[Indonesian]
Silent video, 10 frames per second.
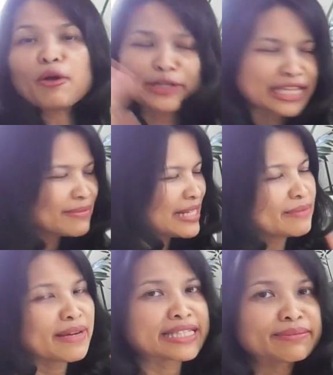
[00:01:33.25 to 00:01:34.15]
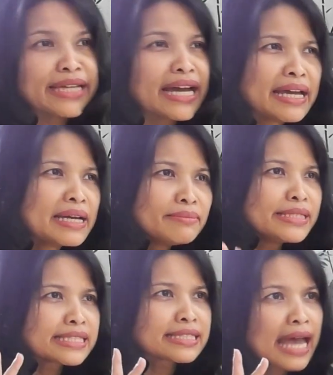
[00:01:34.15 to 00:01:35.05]
Pokoknya macam-macam ya,
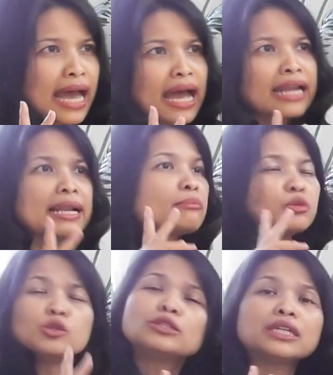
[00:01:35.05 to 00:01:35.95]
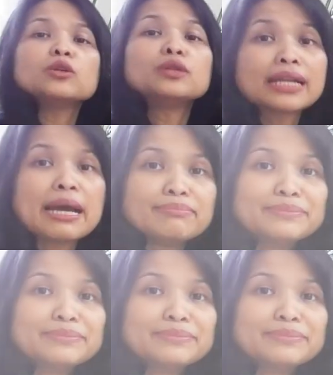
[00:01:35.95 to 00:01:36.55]
bisa 60 kg.